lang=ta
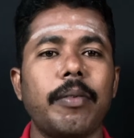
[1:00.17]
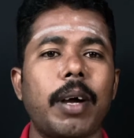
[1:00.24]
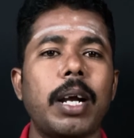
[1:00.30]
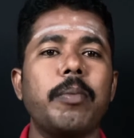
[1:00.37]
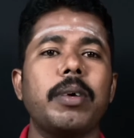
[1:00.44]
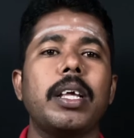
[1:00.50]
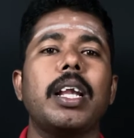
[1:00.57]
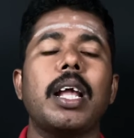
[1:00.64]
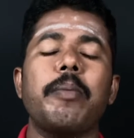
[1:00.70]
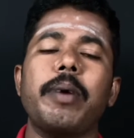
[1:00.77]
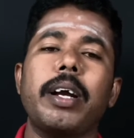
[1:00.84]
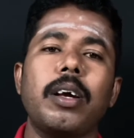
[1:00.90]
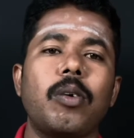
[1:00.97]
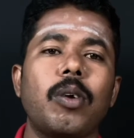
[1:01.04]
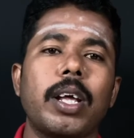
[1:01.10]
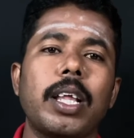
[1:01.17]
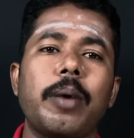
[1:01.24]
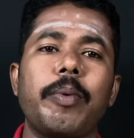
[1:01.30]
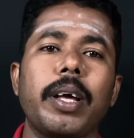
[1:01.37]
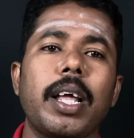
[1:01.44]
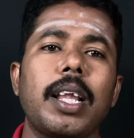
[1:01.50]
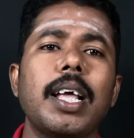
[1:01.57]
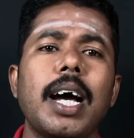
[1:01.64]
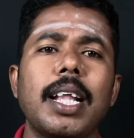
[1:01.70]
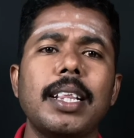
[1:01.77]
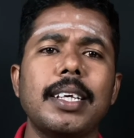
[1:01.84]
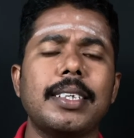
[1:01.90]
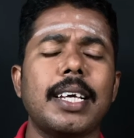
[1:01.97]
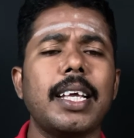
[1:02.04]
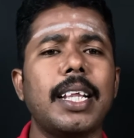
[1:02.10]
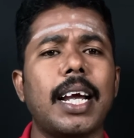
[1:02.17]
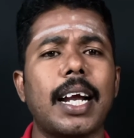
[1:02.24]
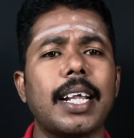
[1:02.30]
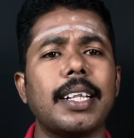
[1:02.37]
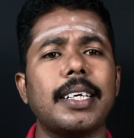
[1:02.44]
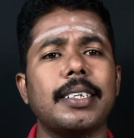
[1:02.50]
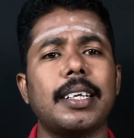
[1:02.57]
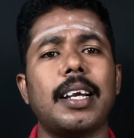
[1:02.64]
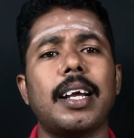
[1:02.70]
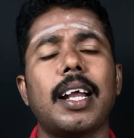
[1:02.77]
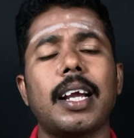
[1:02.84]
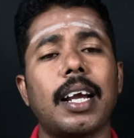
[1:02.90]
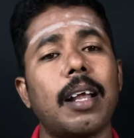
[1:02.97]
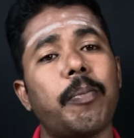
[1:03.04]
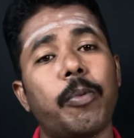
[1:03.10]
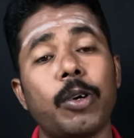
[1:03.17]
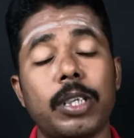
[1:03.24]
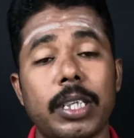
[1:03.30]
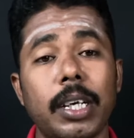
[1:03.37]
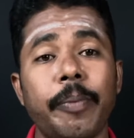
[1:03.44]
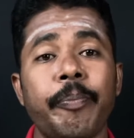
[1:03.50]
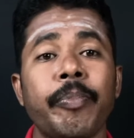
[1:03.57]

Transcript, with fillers: அனுமதி இல்லாமல் எடுக்கக்கூடாது அப்படிங்கிறது அந்த செய்தி கடந்த சில நாட்களாக போச்சு